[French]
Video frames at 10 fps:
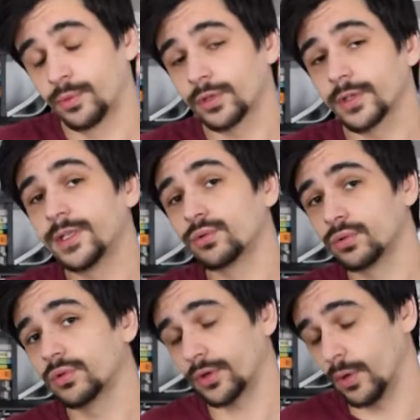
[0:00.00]
pour ceux qui ont
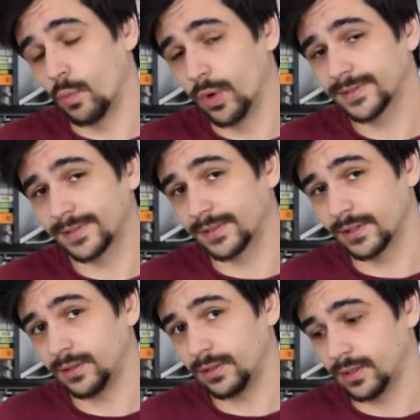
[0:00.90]
donc moins de 16
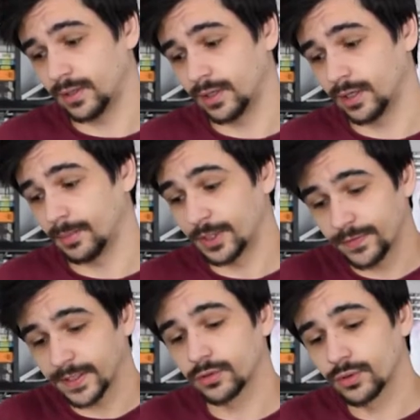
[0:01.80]
ans, bah, je
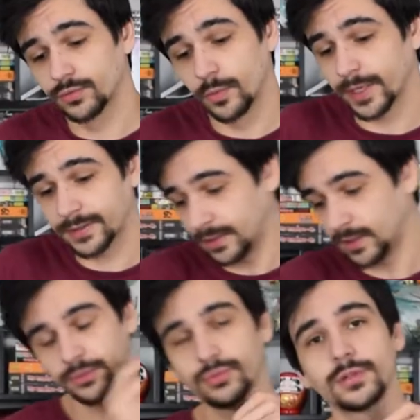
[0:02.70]
vais attendre que vous partiez
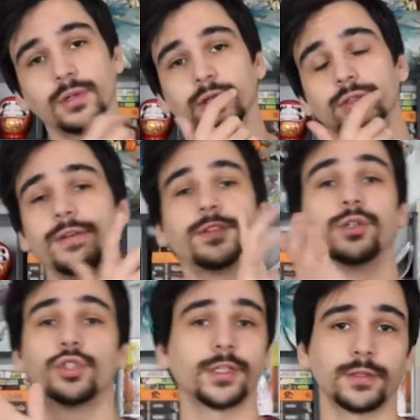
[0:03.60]
là tous de, la
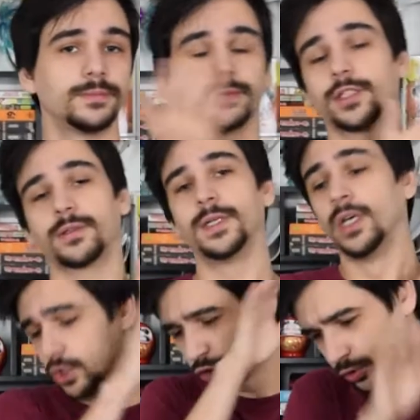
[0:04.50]
vidéo. J'attends, j'attends.
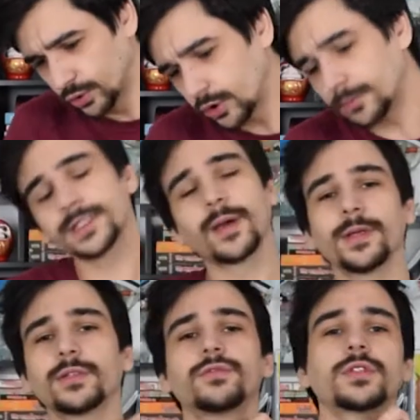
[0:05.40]
Je ne commencerai pas
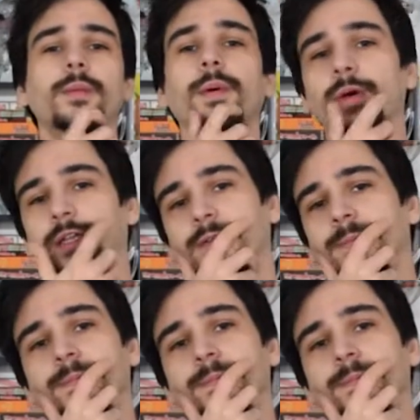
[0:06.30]
donc vous ne serez pas partis.